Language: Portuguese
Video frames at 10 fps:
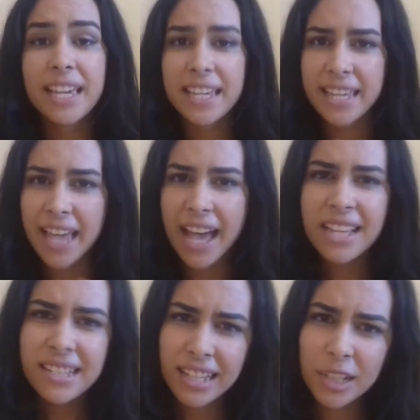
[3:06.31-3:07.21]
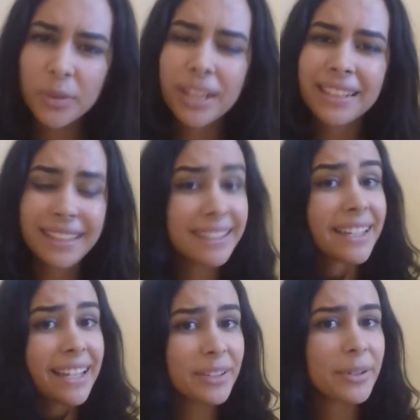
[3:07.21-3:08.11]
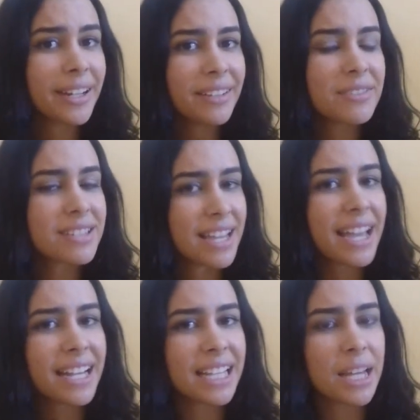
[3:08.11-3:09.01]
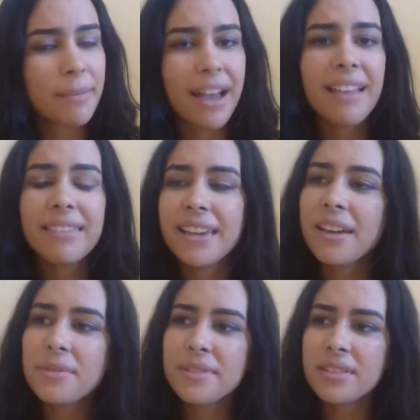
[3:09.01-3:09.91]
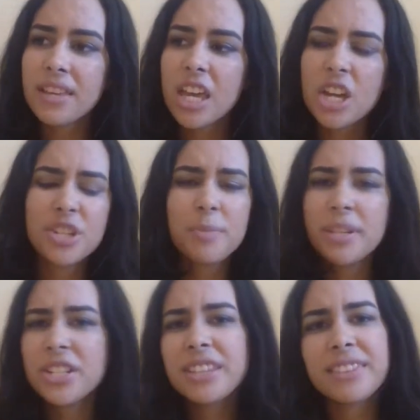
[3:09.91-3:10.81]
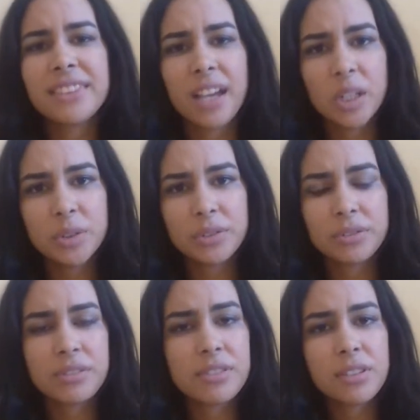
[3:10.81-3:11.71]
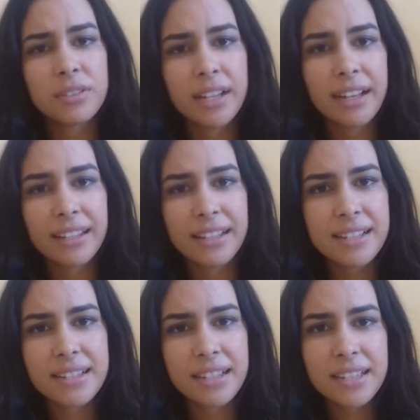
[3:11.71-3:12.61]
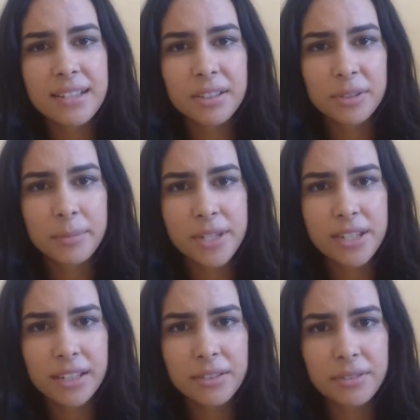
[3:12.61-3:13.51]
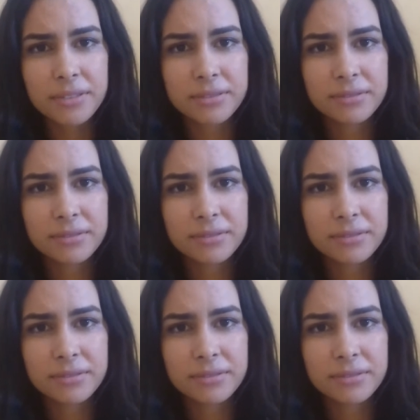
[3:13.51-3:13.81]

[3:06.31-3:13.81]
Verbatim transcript: E ai, se ele não atender, não é? Você reclama: "Ah, Deus, eu te pedi tanto e o senhor não realiza isso que eu tô pedindo?"